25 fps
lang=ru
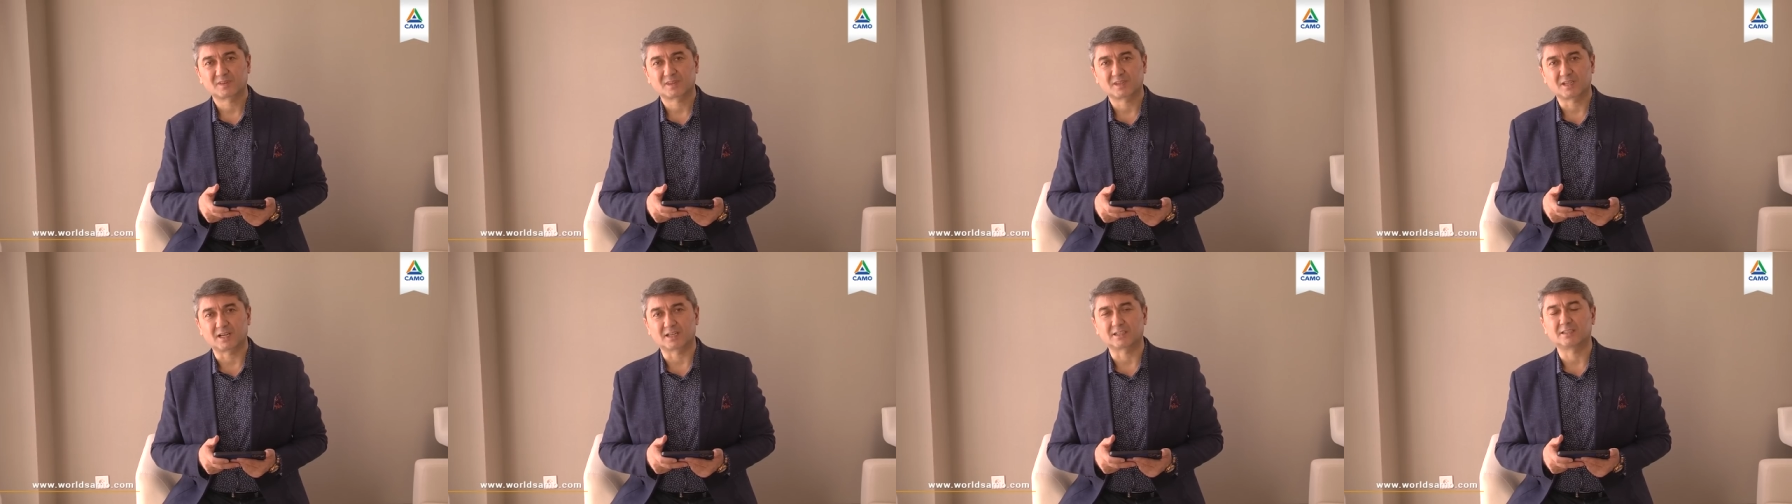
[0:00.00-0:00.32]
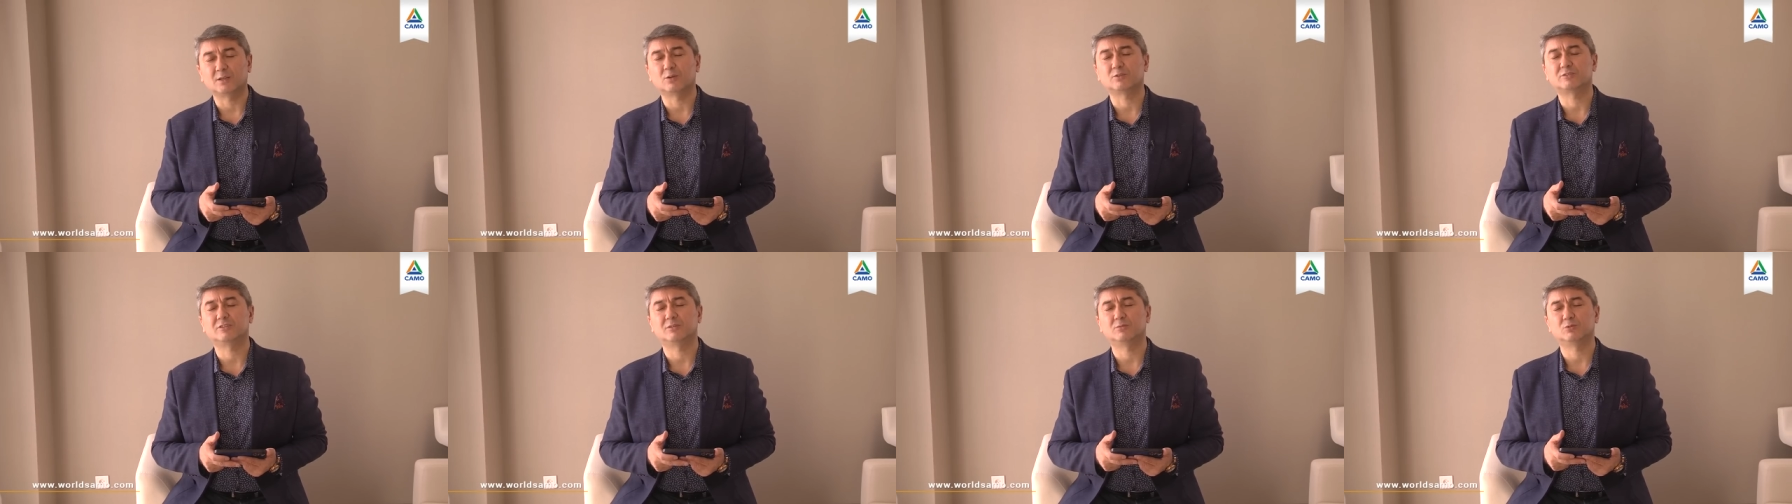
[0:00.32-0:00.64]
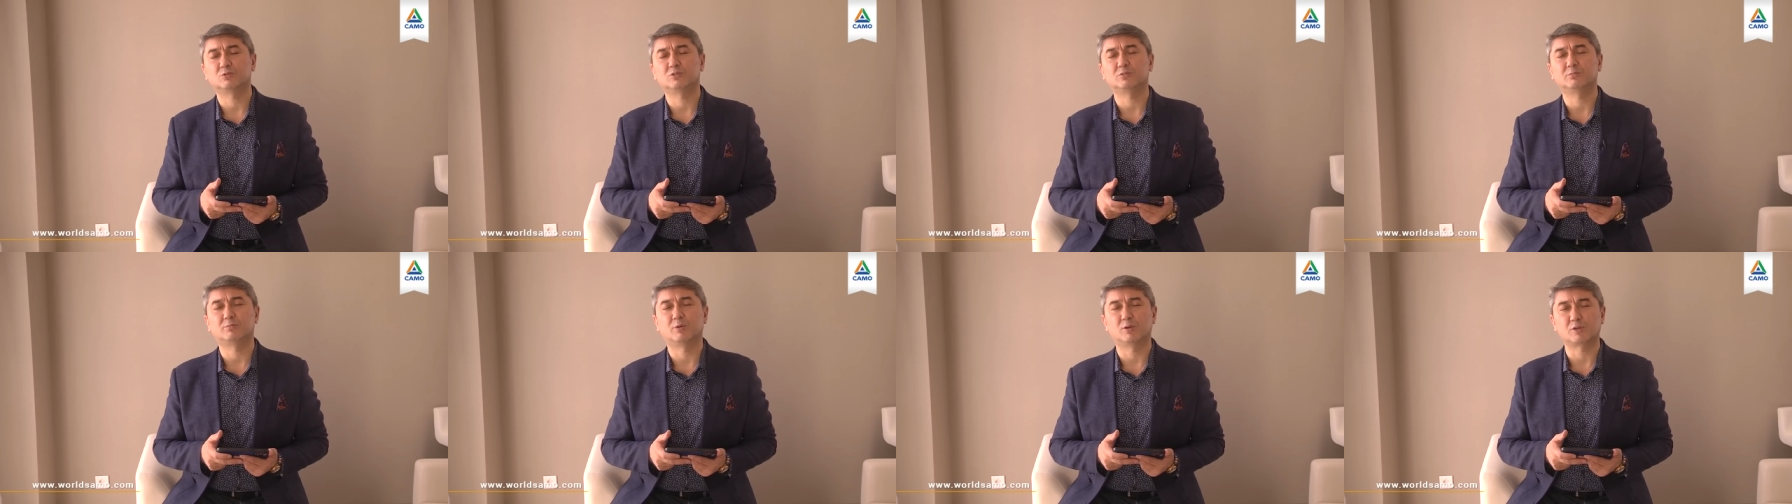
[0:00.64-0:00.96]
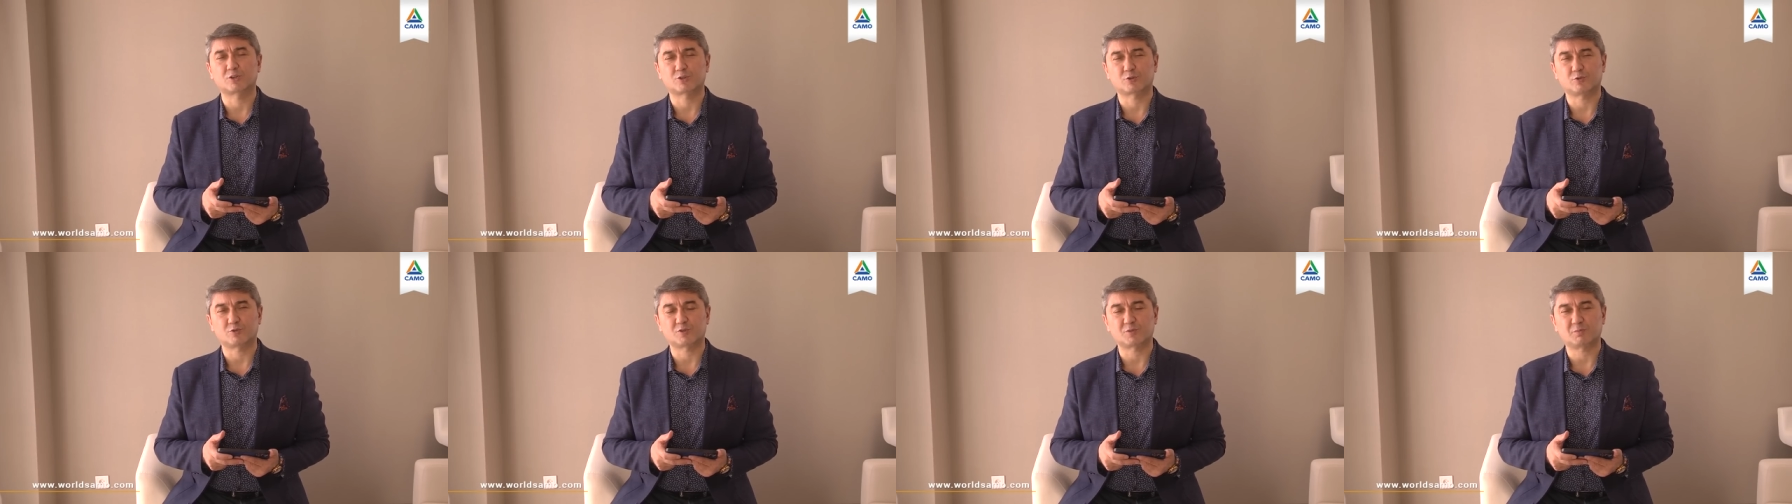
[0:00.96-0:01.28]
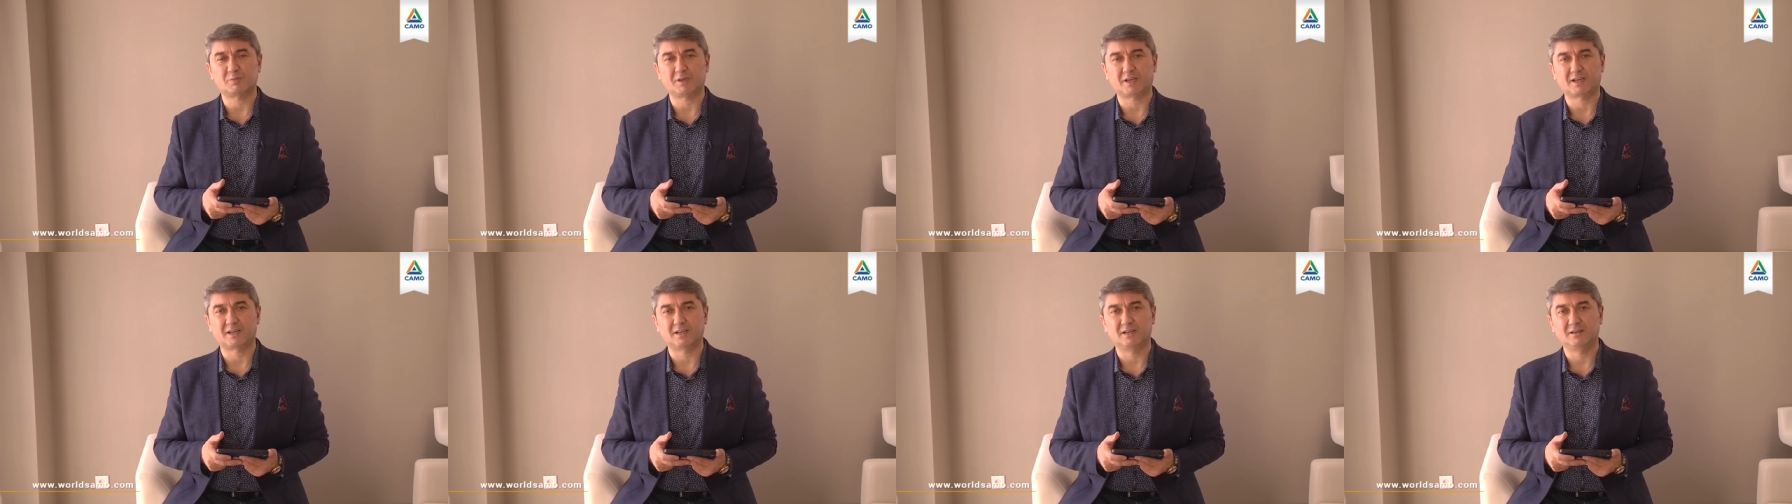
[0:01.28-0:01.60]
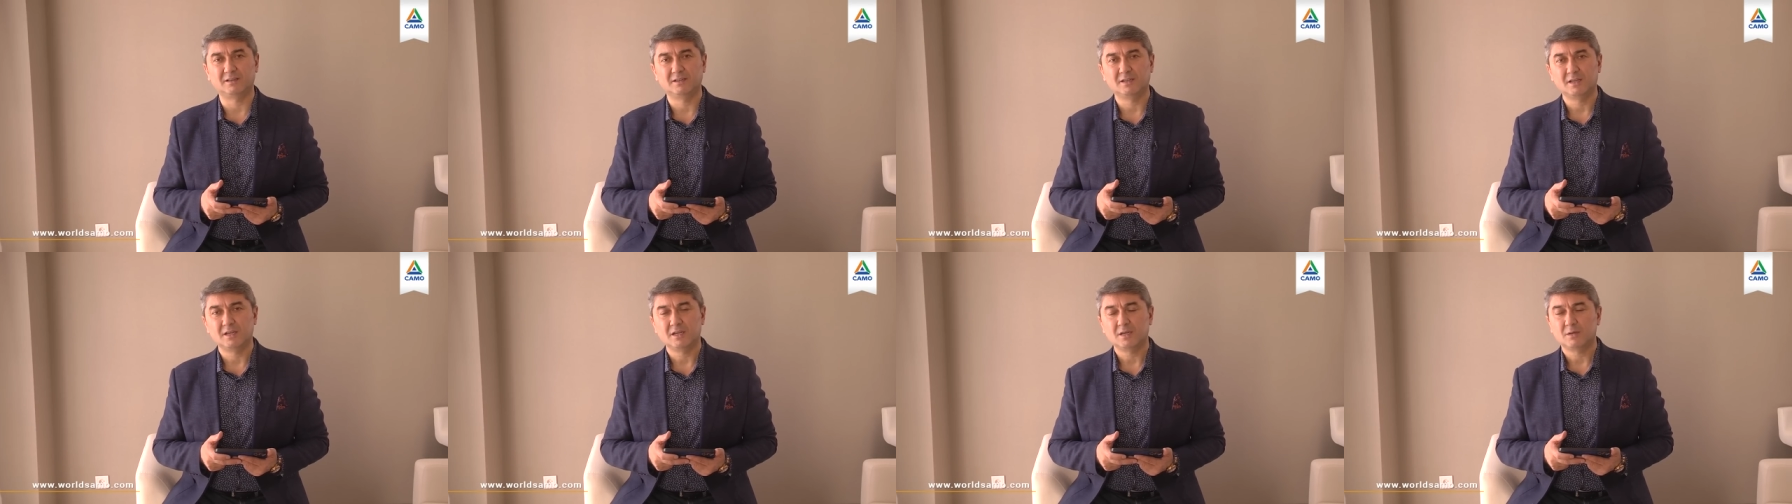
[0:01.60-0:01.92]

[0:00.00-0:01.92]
Тогда у тебя будут больше успеха.